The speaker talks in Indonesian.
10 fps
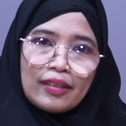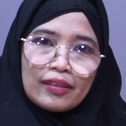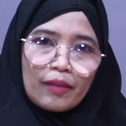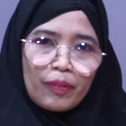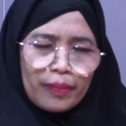
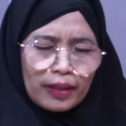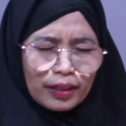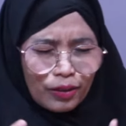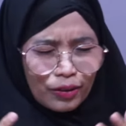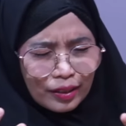Tapi
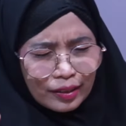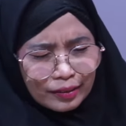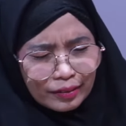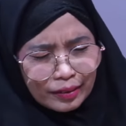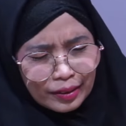bagi orang
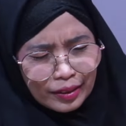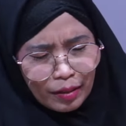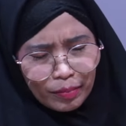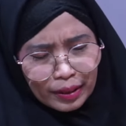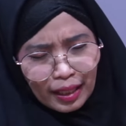
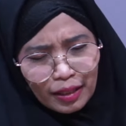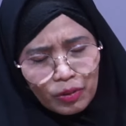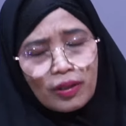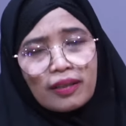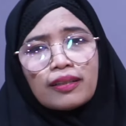yang
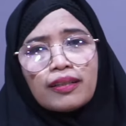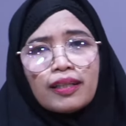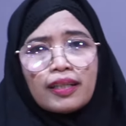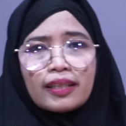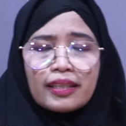bertakwa,
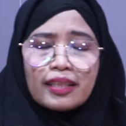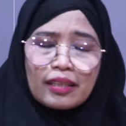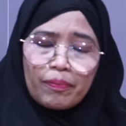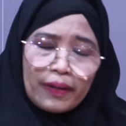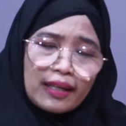dia
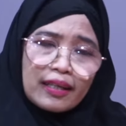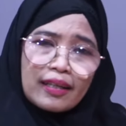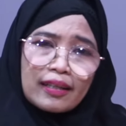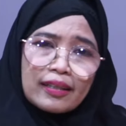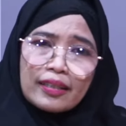di PHK,
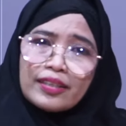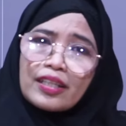dia